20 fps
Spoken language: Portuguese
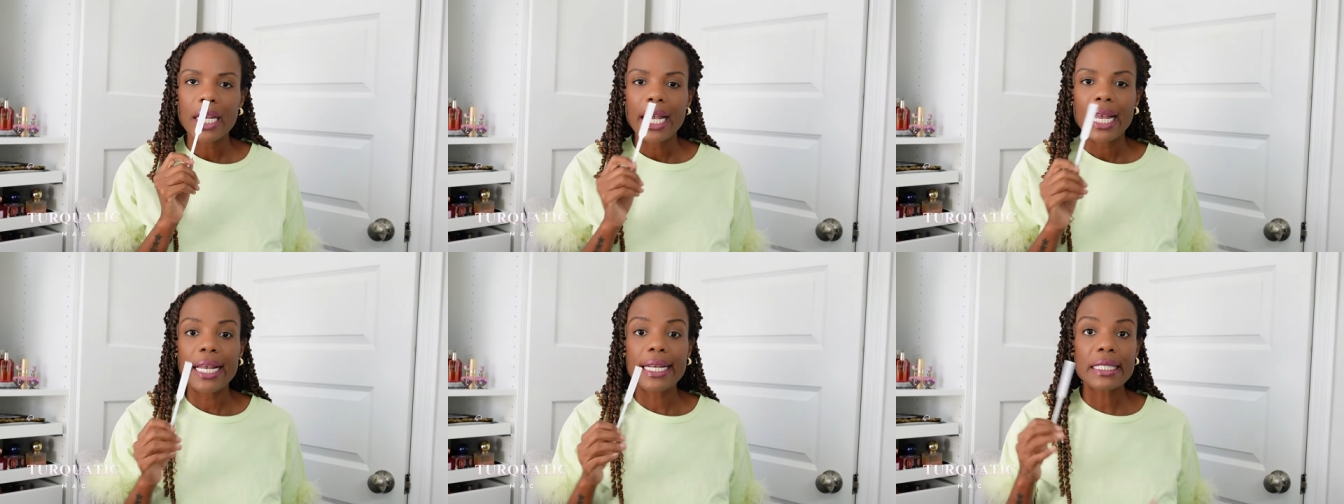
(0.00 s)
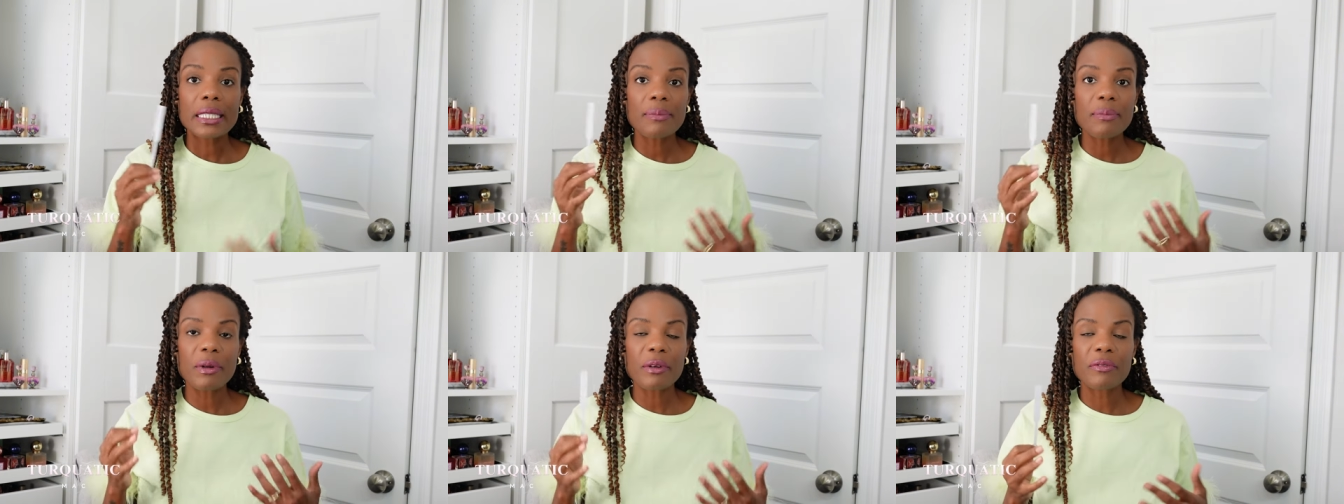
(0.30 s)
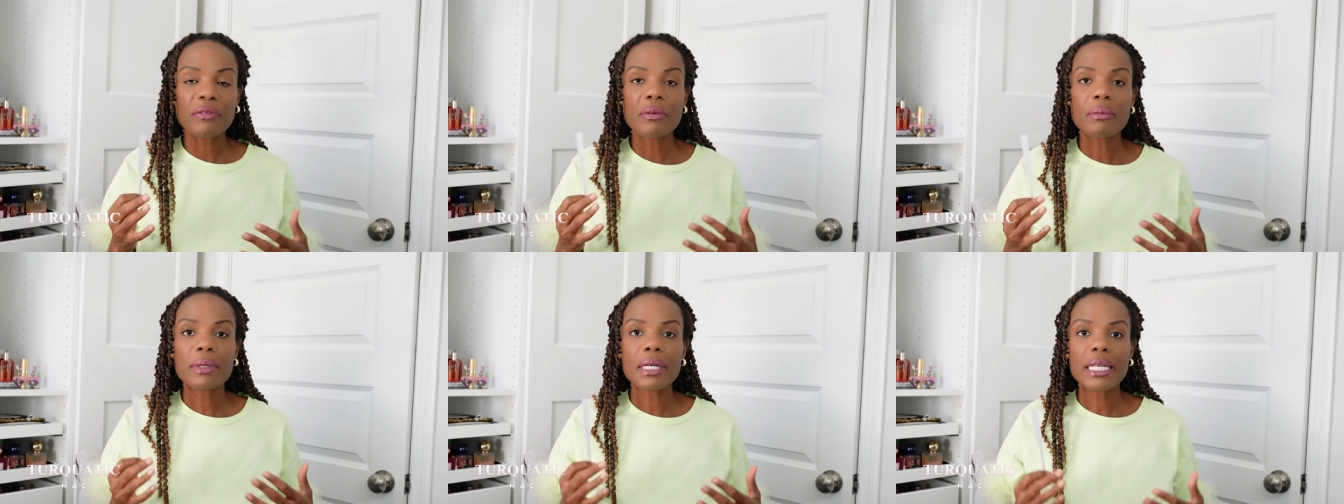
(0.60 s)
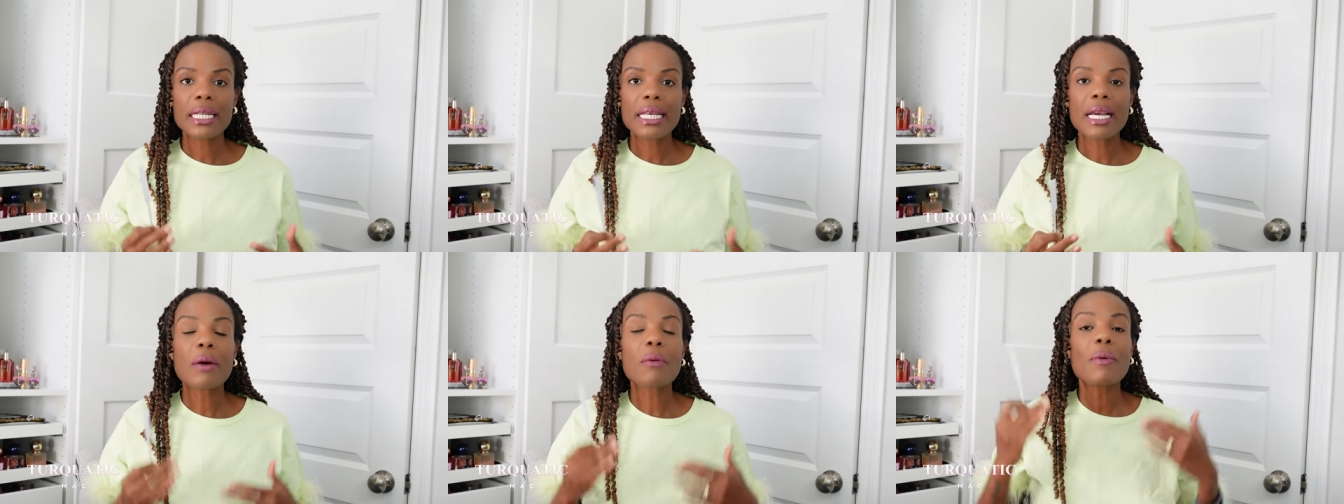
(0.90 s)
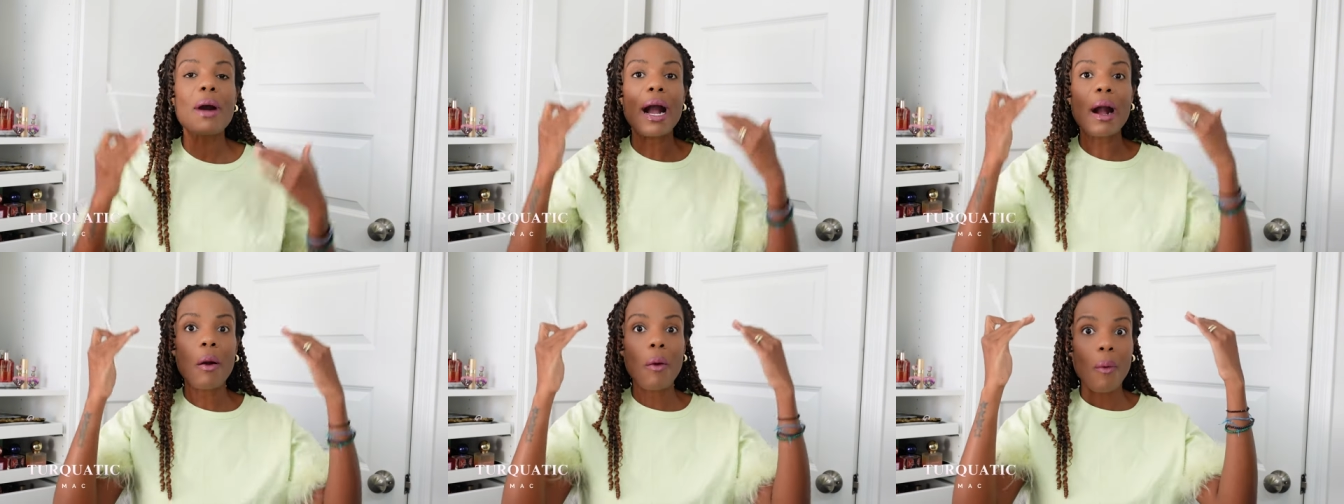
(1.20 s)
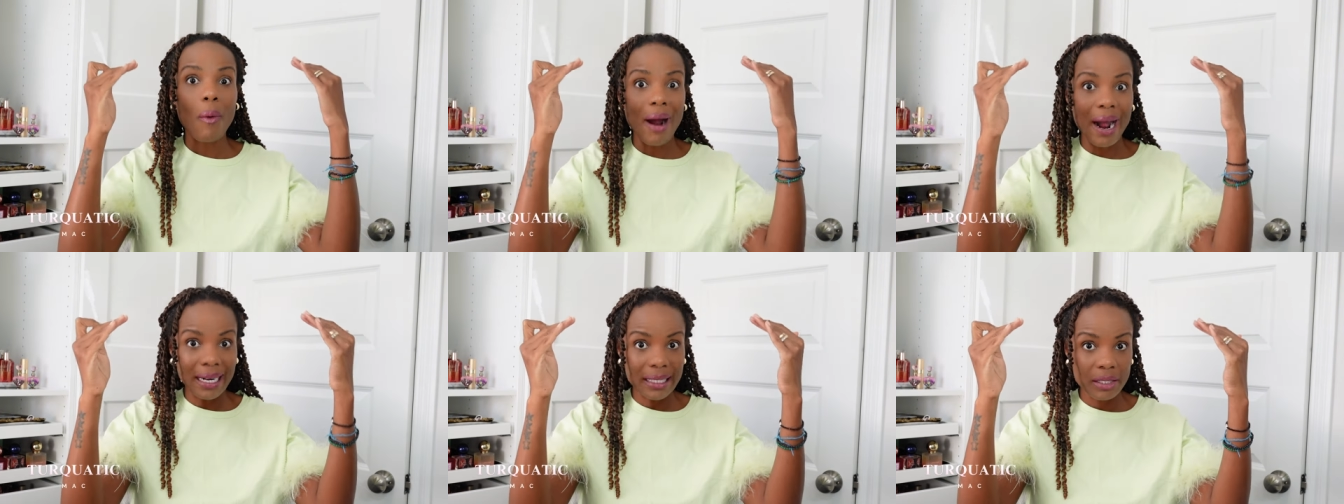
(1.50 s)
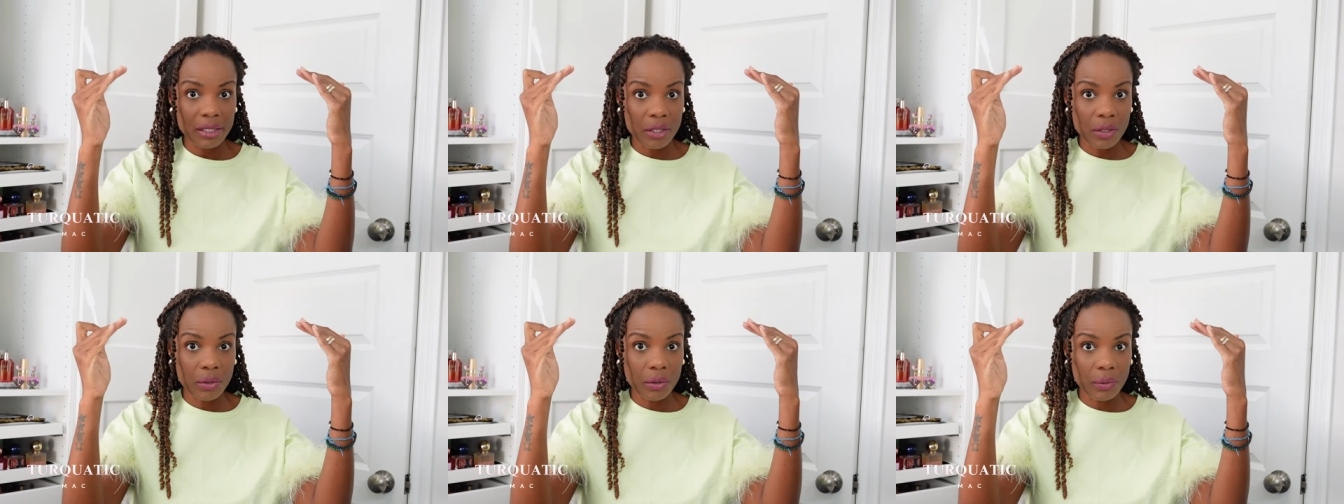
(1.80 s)
esse perfume, ele é um
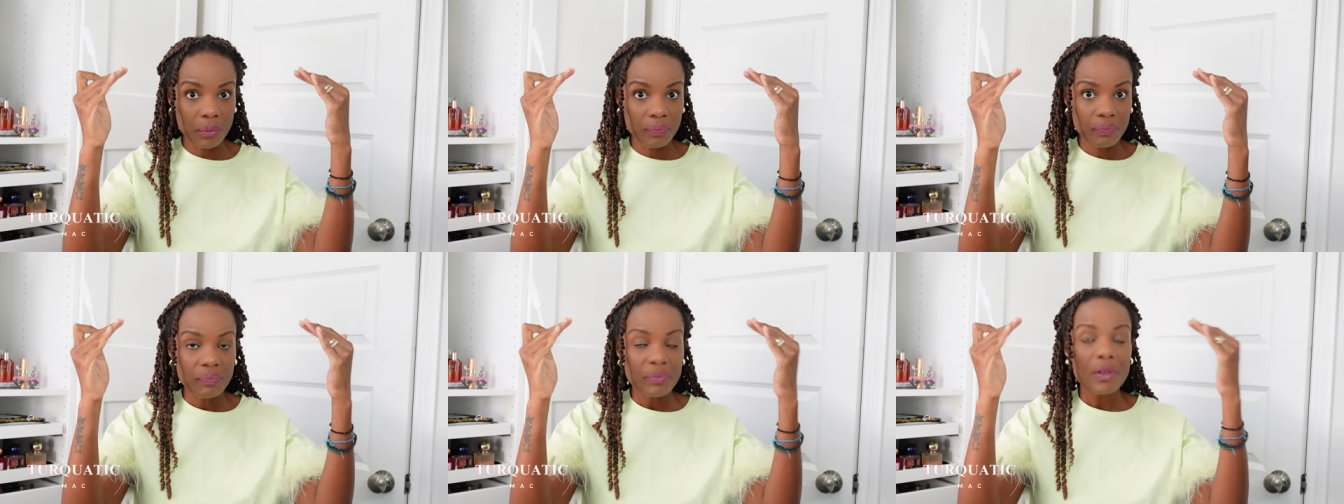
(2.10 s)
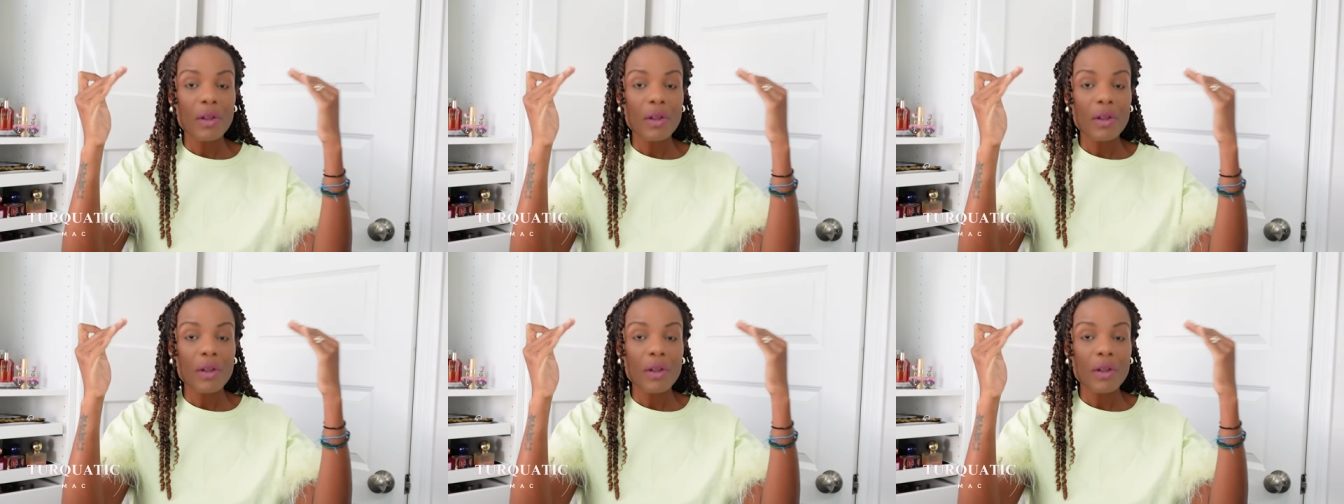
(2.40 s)
aquático